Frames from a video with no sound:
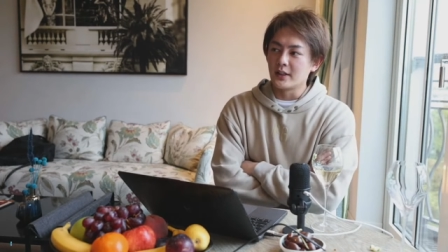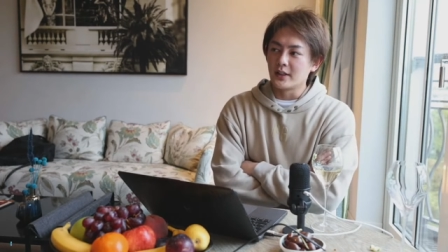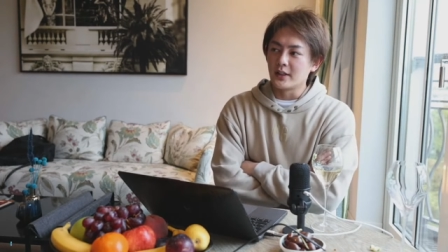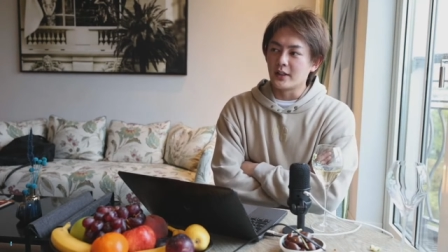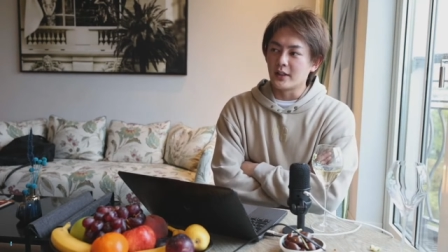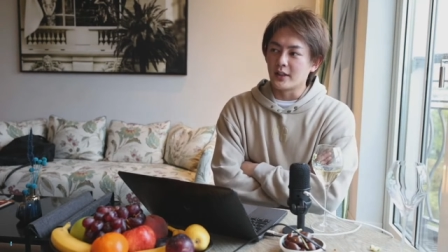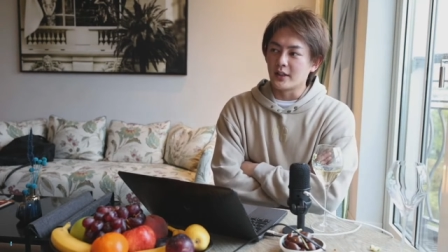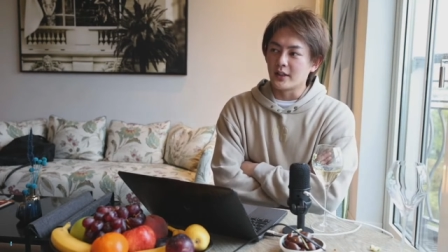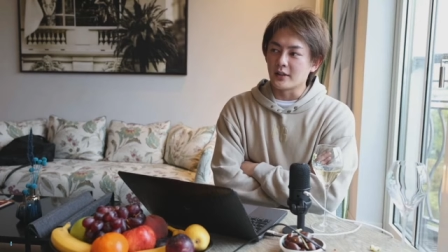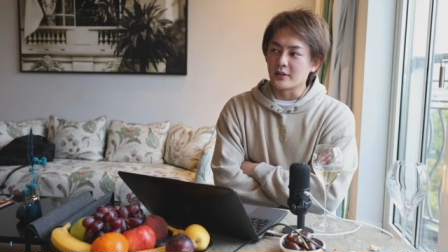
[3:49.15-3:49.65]

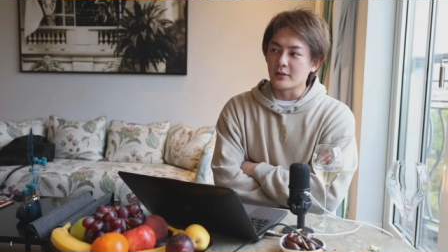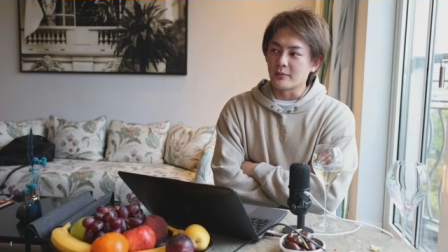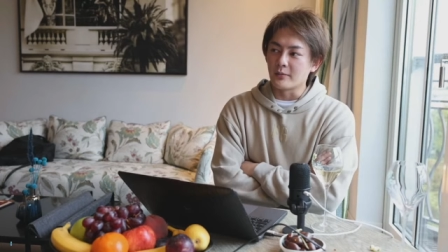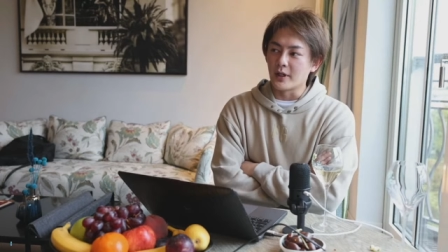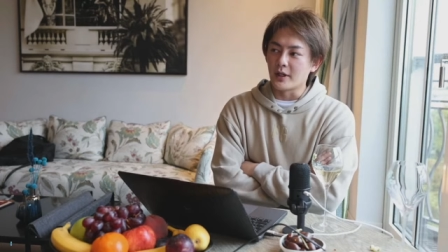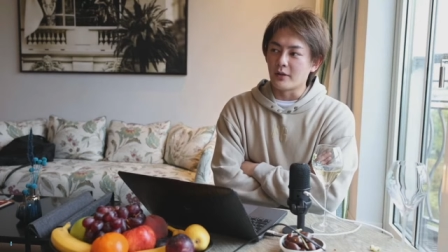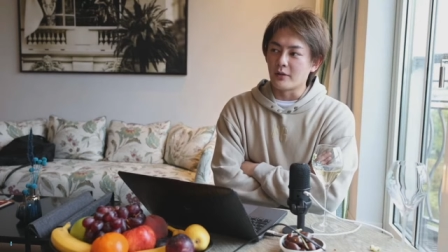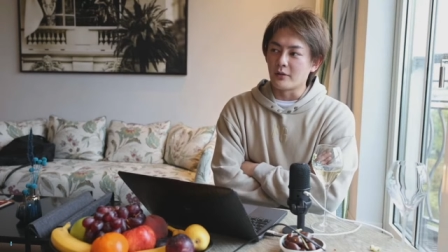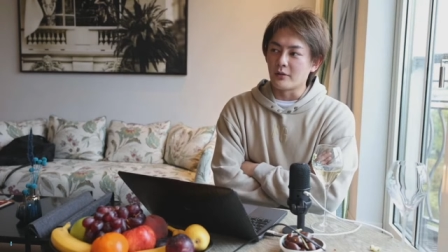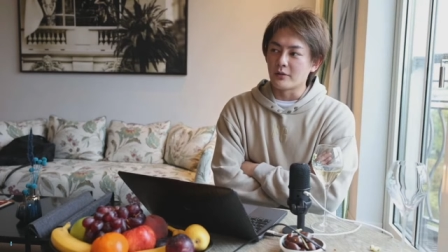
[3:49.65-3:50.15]
えっ、ー、と、
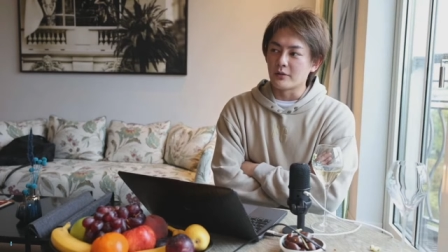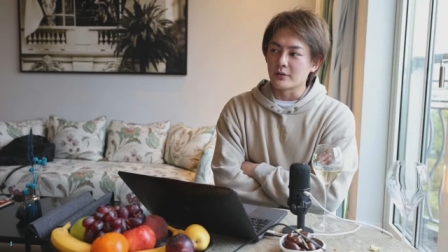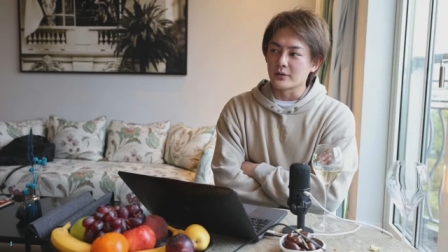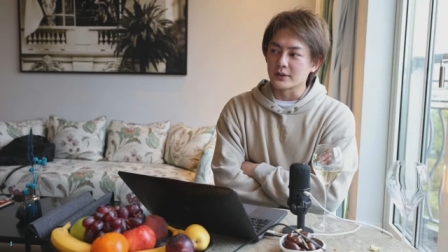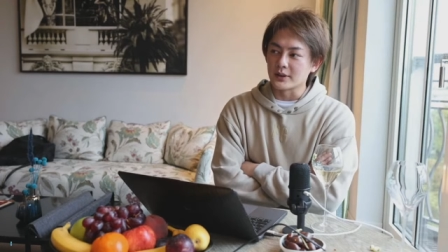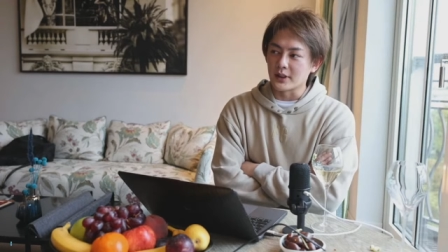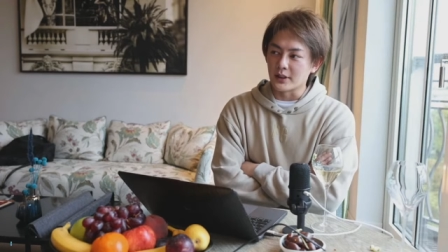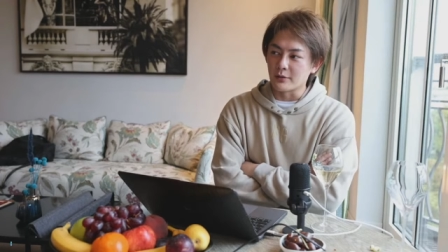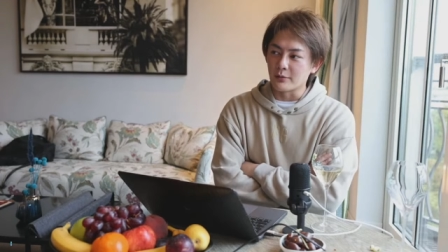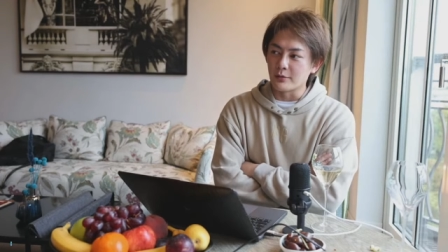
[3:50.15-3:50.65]
まあ、奥野
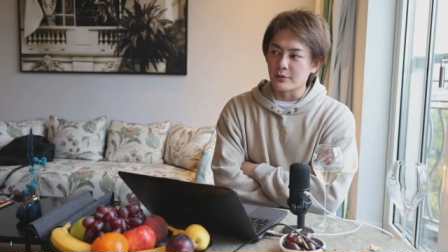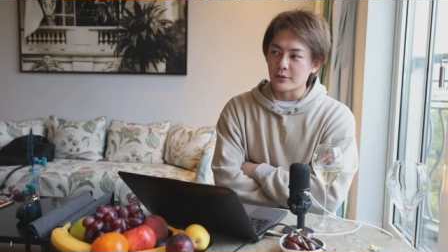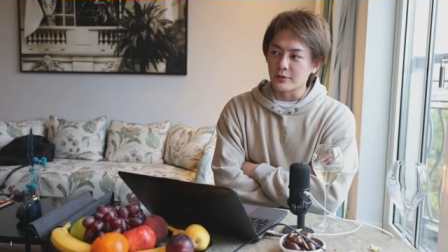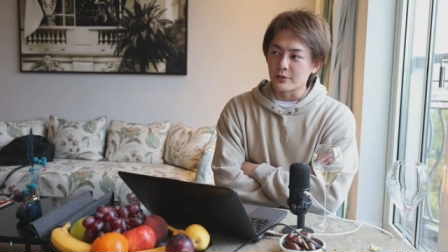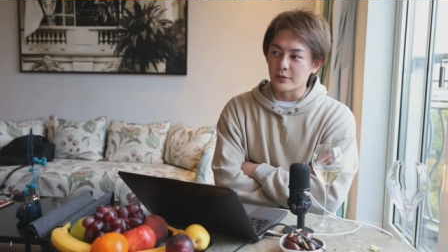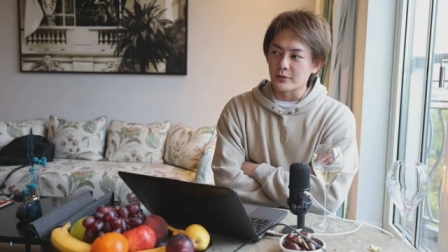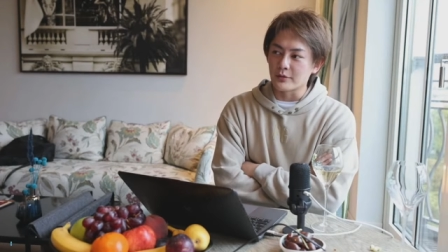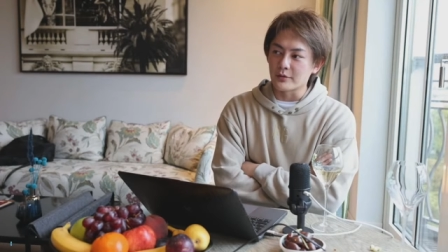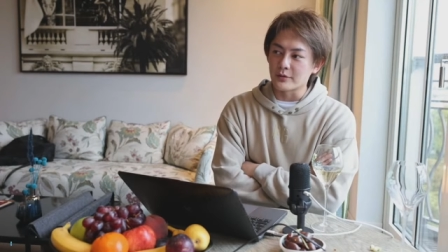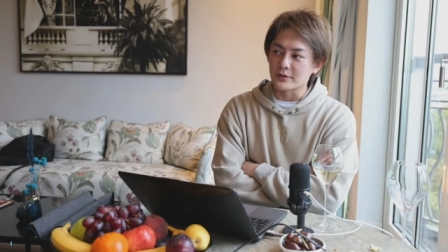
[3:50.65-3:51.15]
さん、ごぼうの
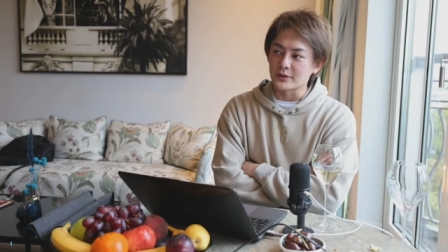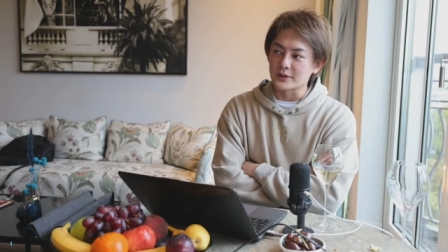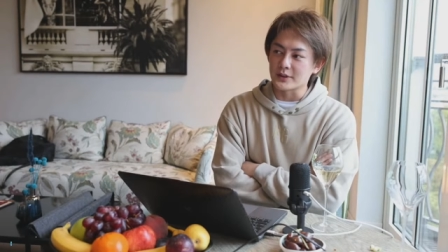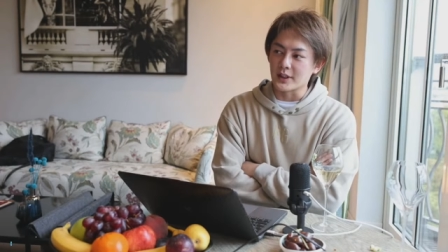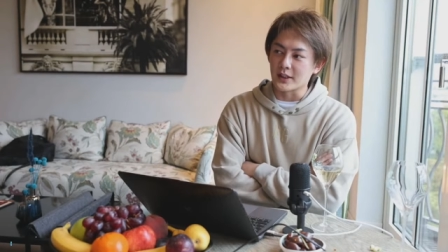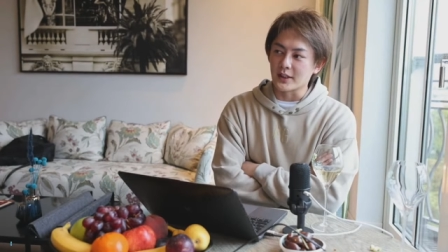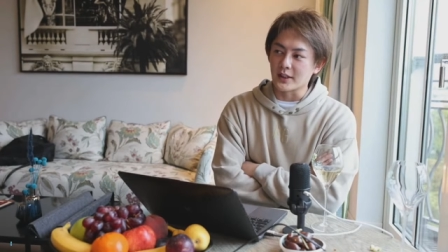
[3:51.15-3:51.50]
塔の奥野さ